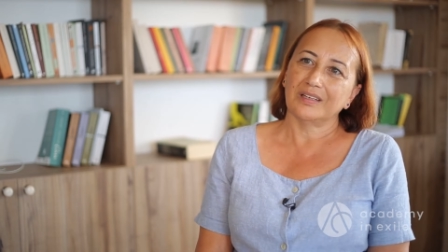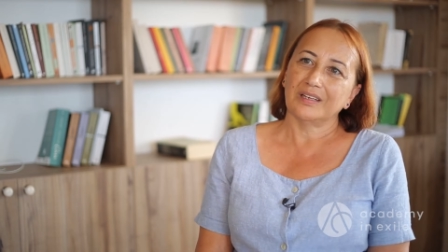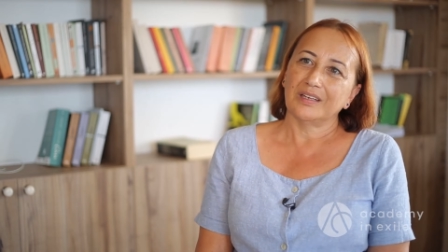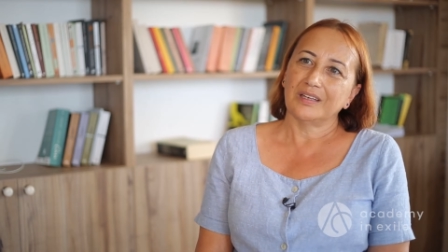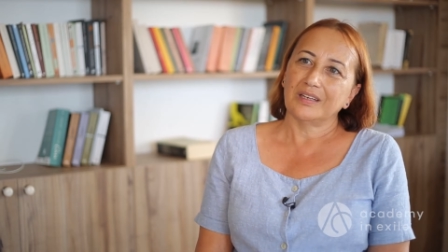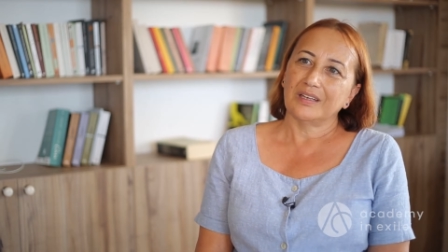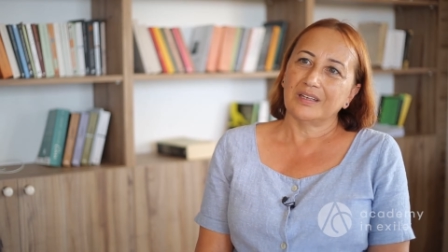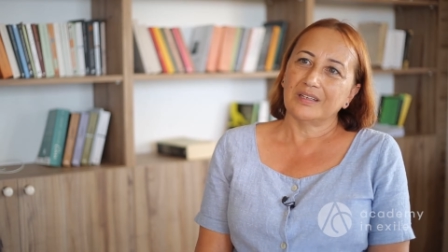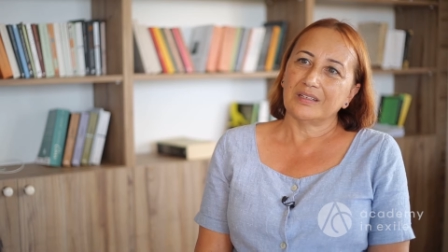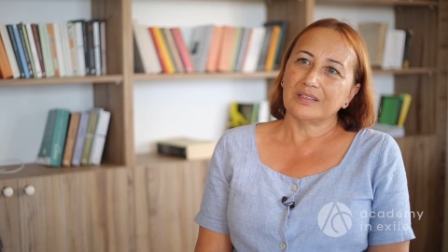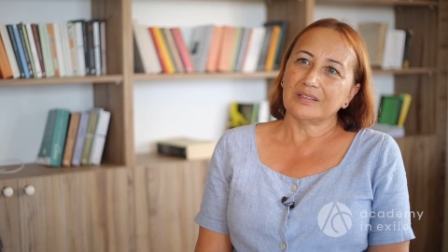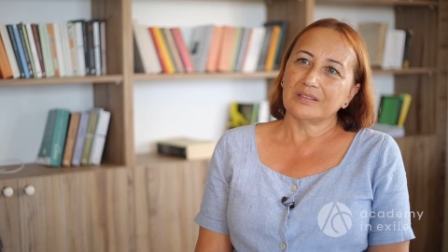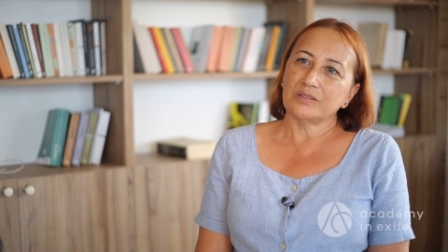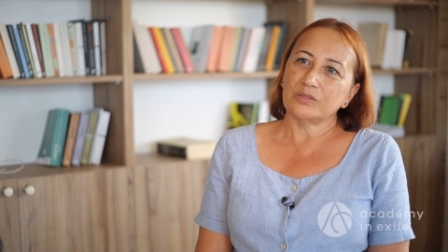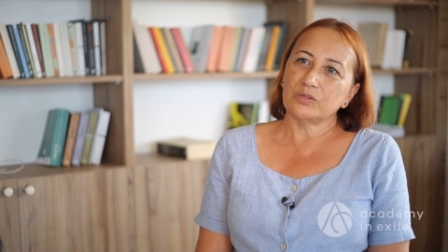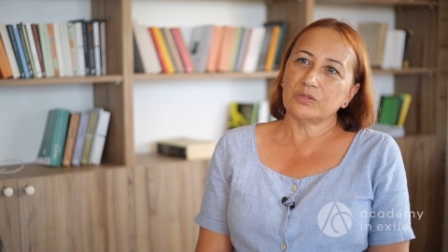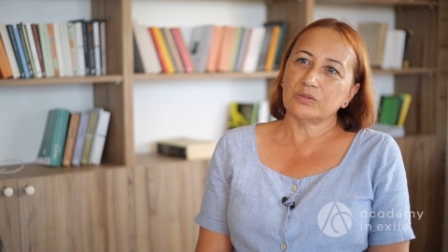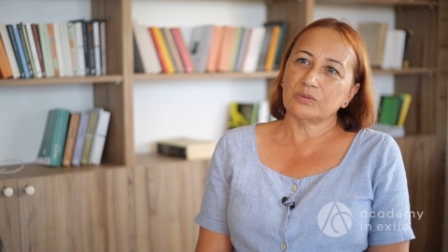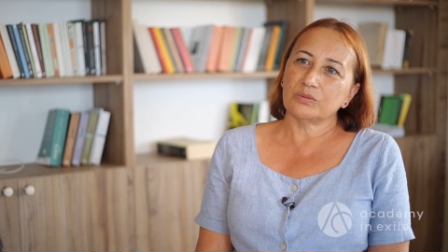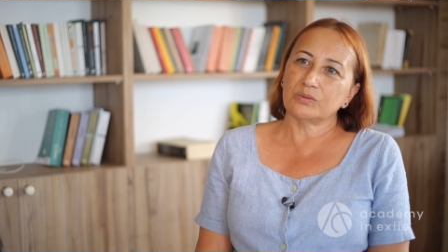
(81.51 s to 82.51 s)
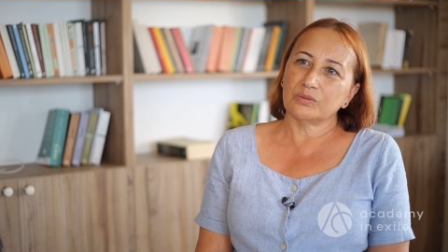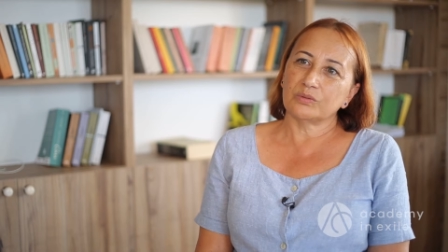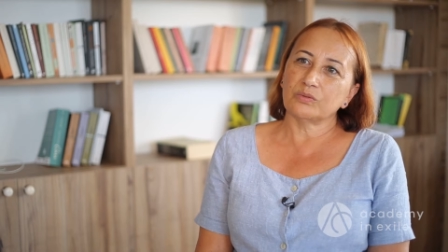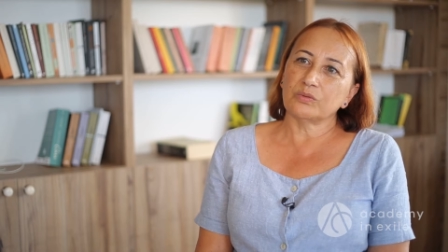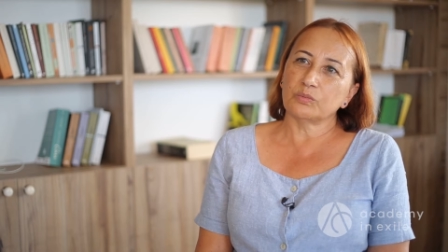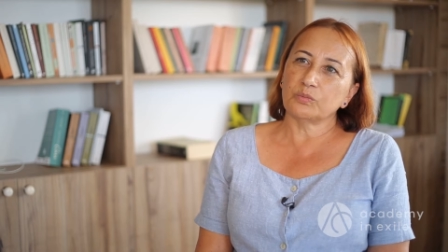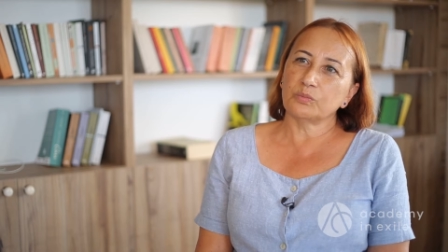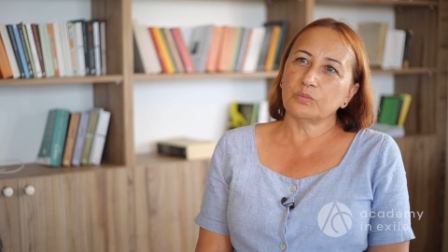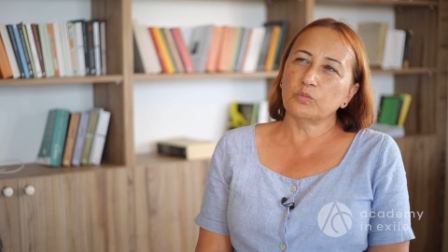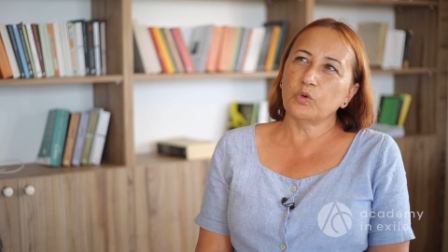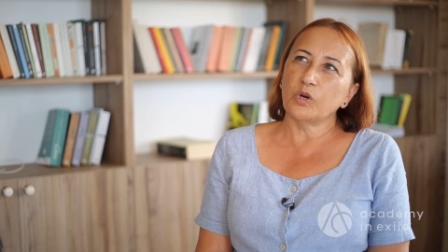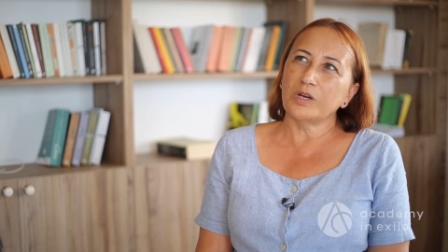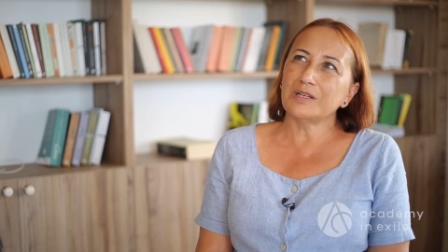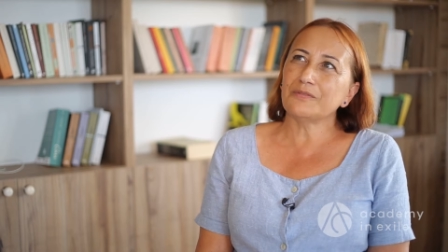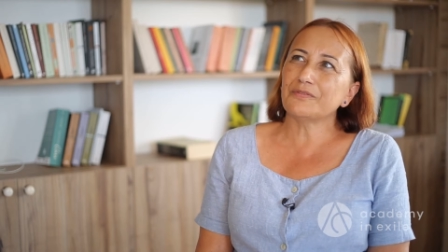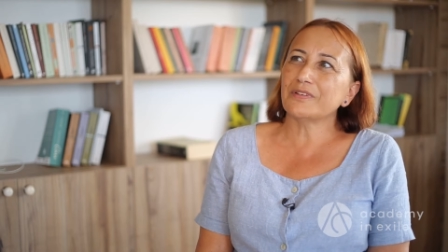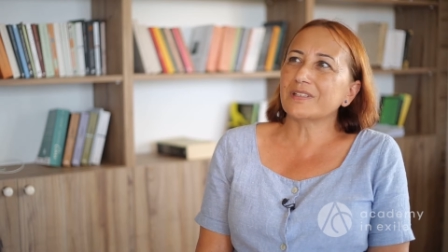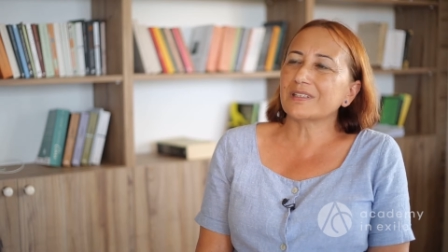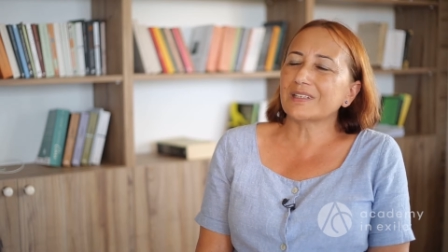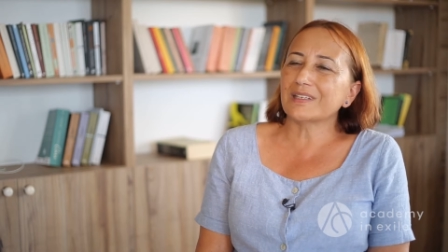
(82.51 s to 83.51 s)
Hı hı.
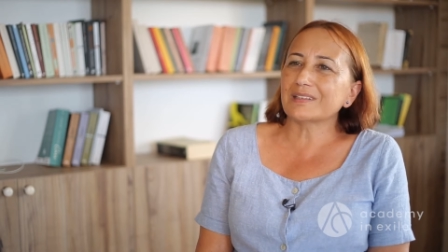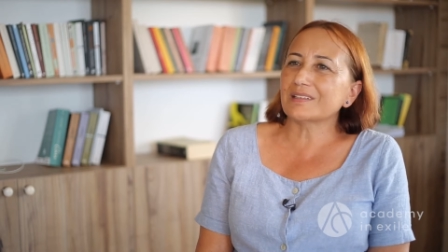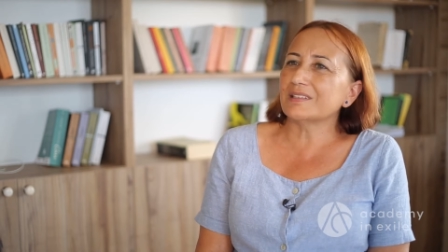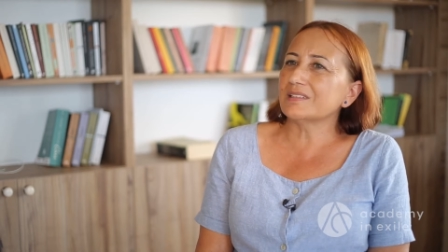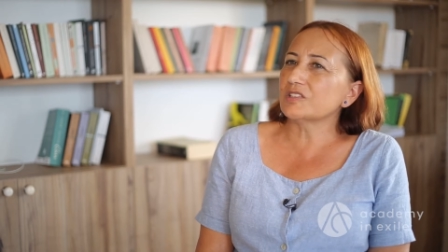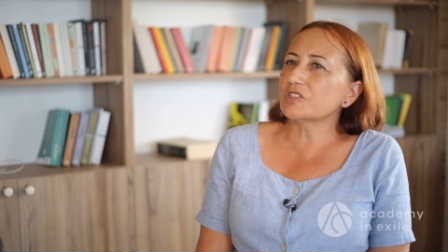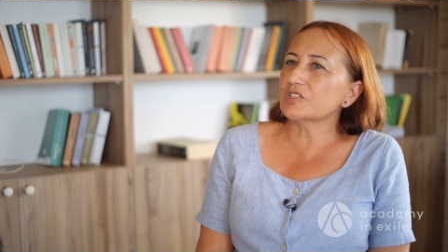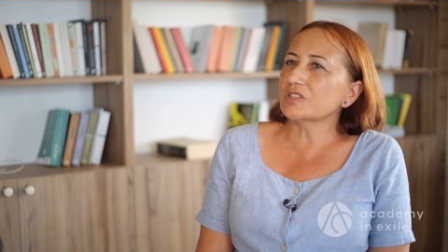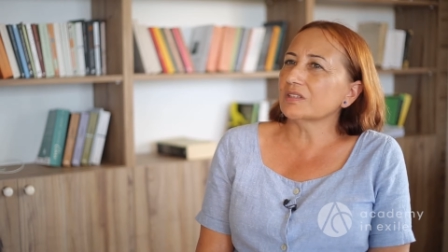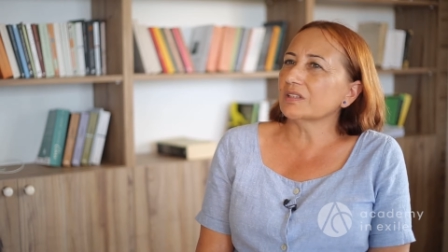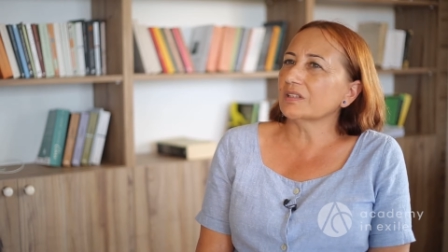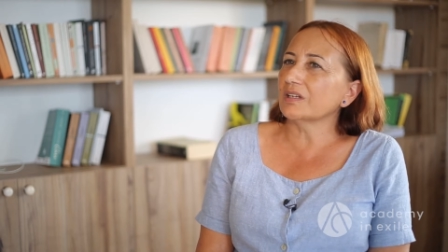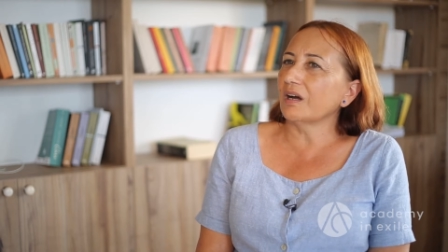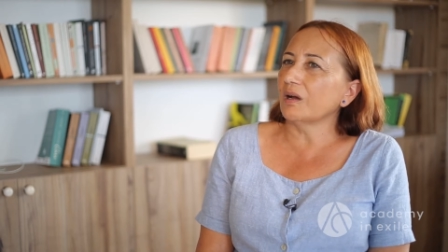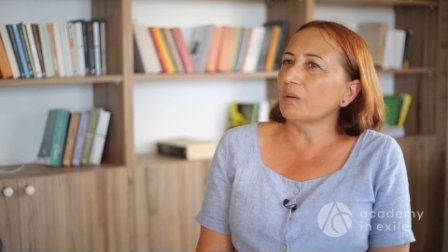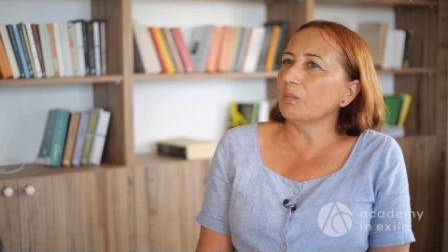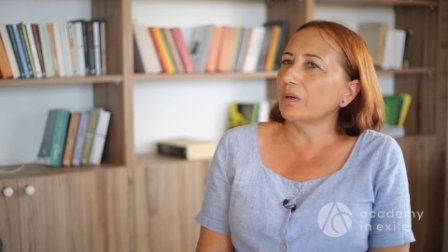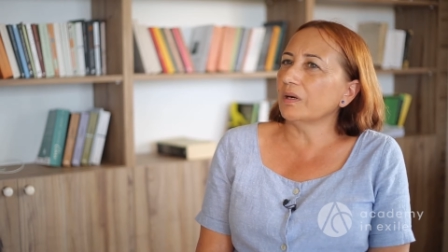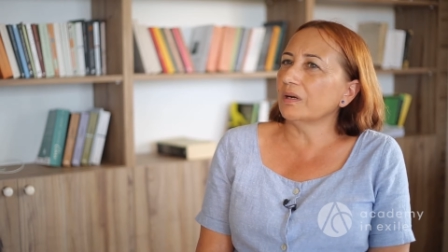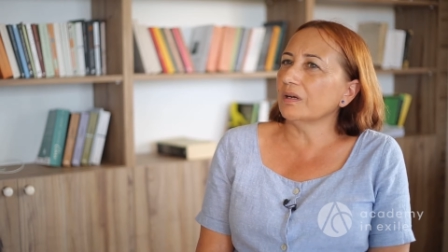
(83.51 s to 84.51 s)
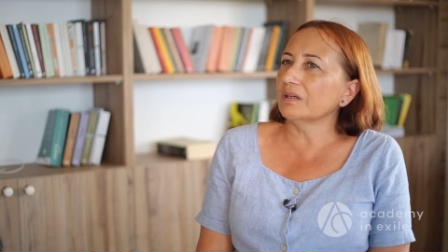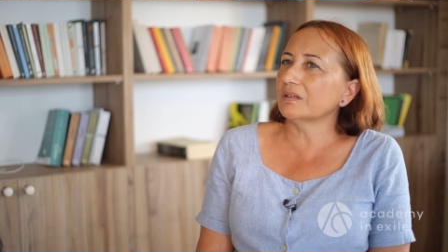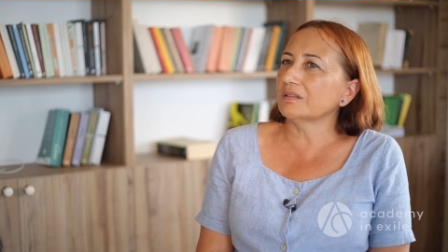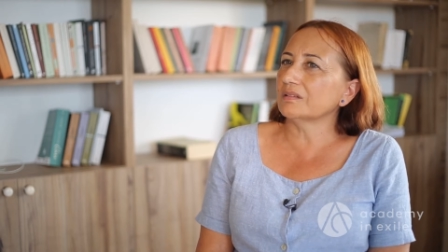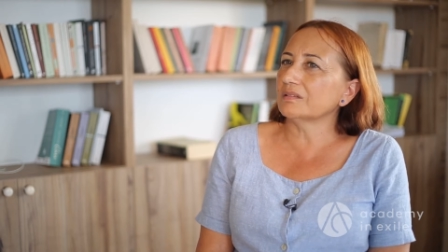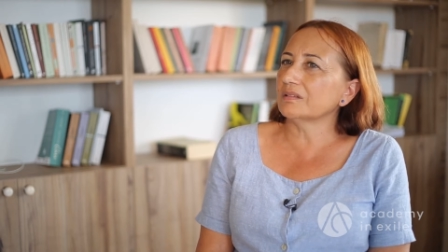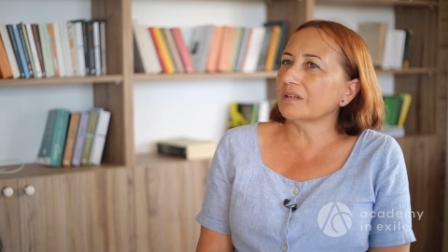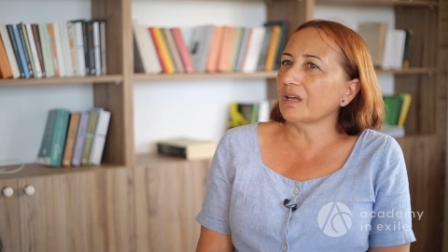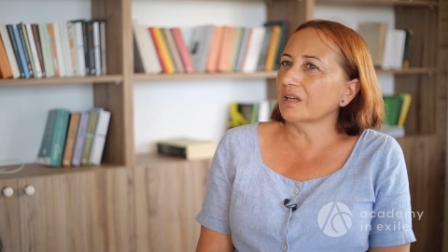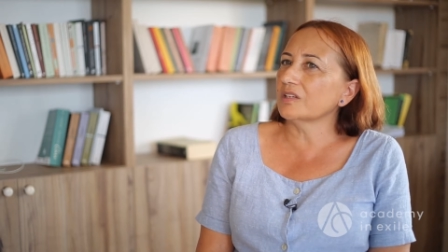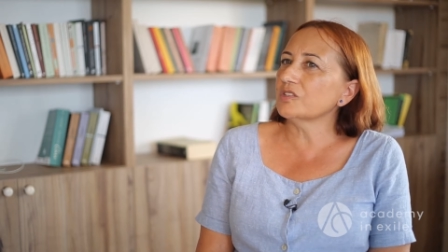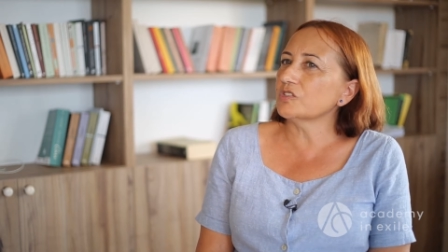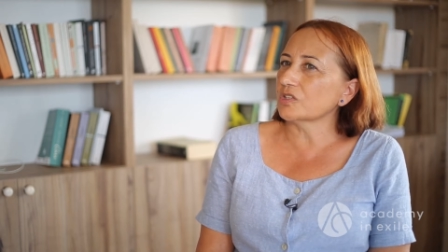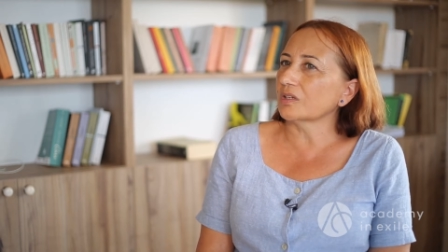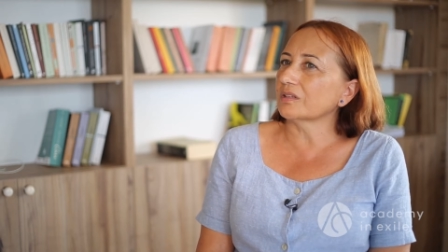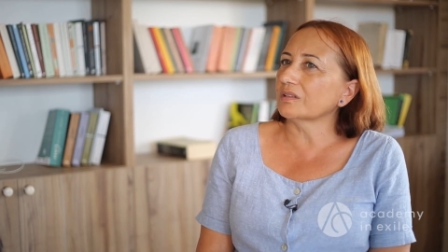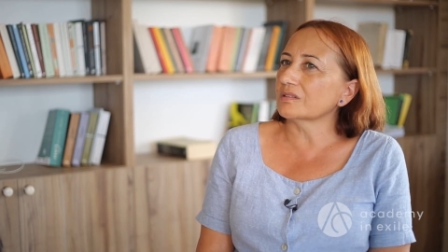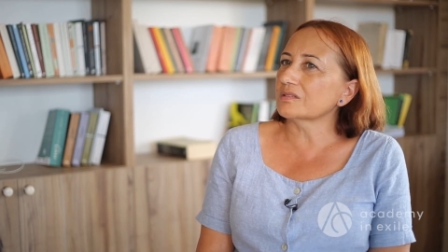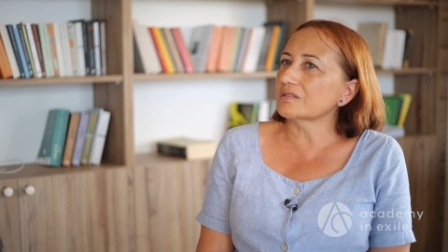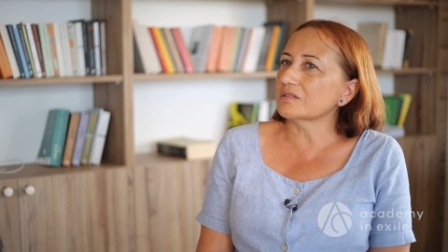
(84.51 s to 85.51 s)
muhalif hareketler içinde galiba en
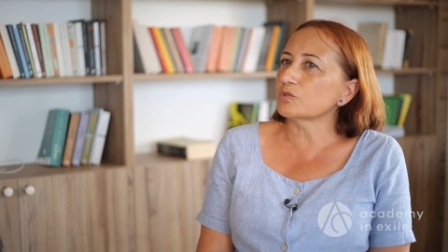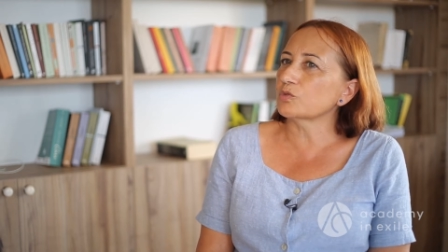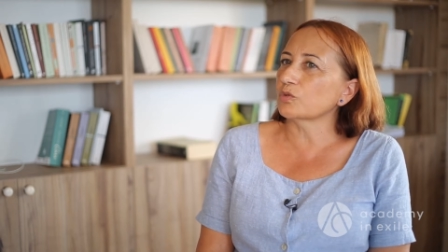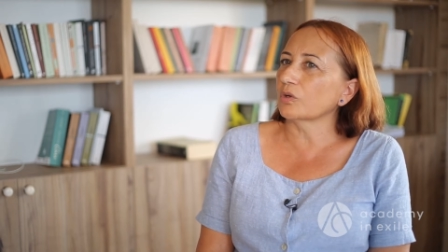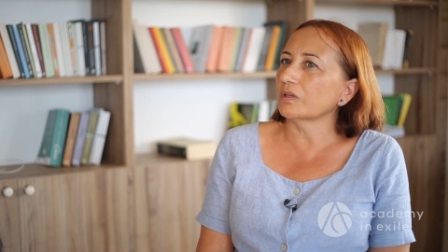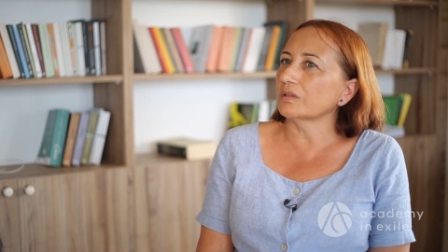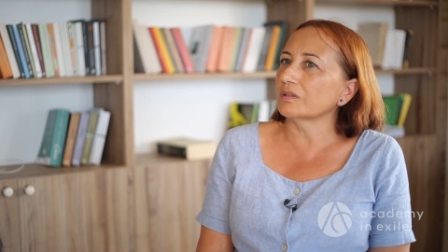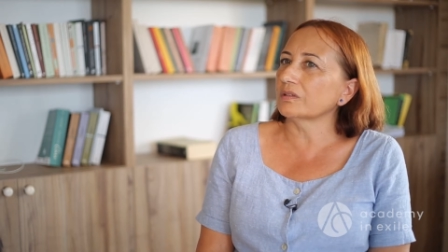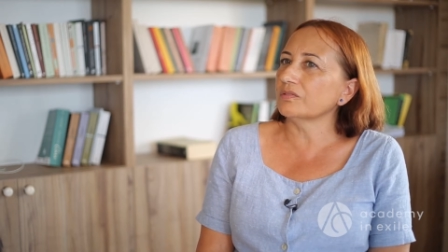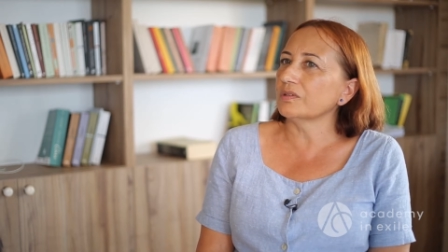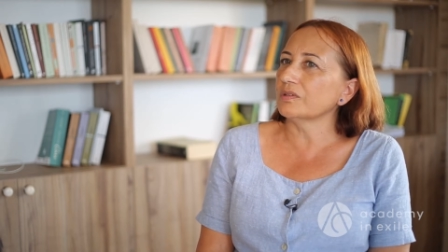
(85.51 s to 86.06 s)
canlısı şu anda